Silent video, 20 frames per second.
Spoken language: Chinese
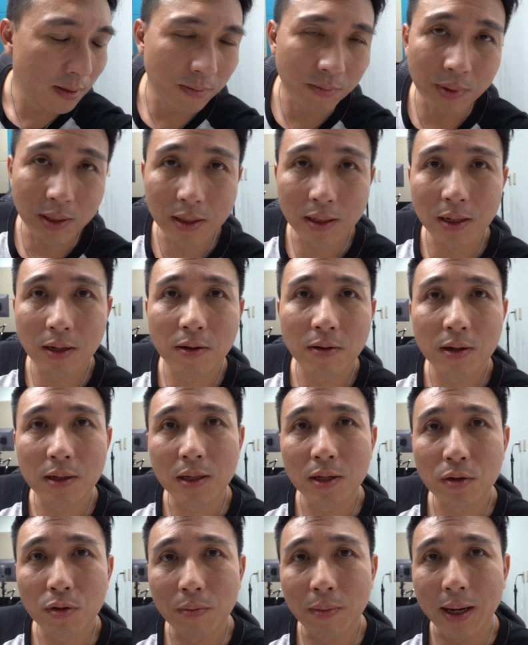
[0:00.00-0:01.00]
明天的话
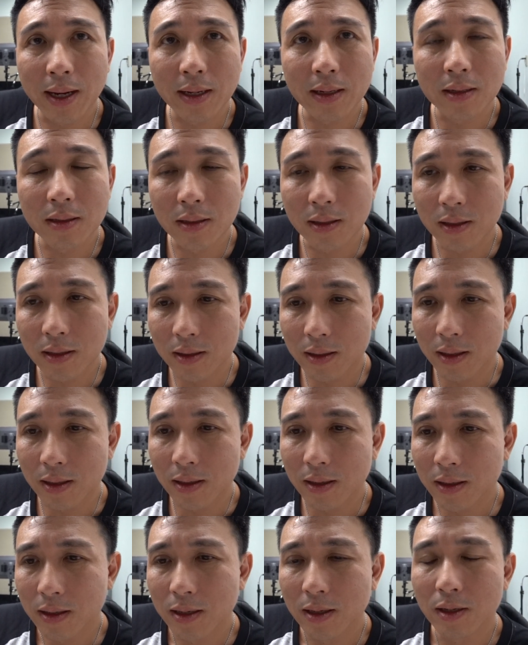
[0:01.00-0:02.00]
再去买一颗硬碟。
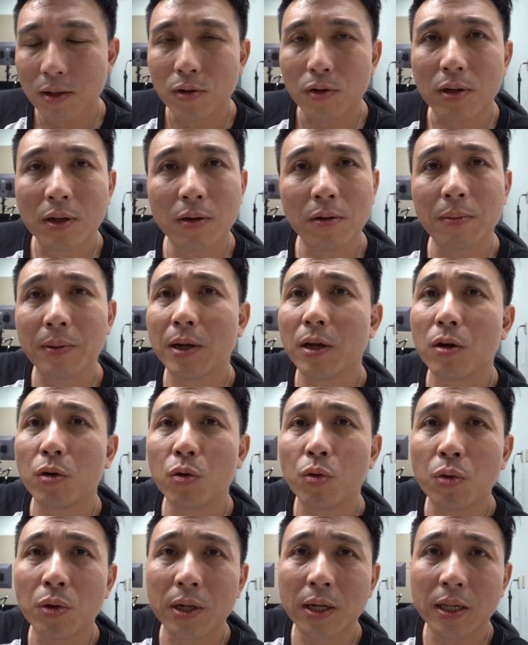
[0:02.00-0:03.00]
各位朋友，
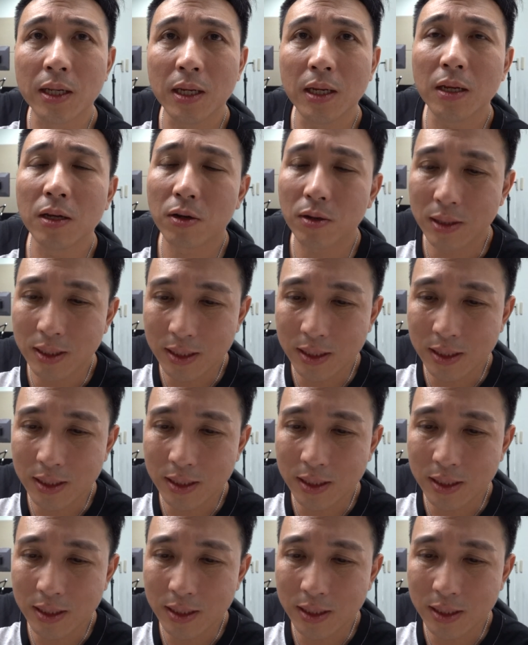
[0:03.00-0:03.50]
如果你有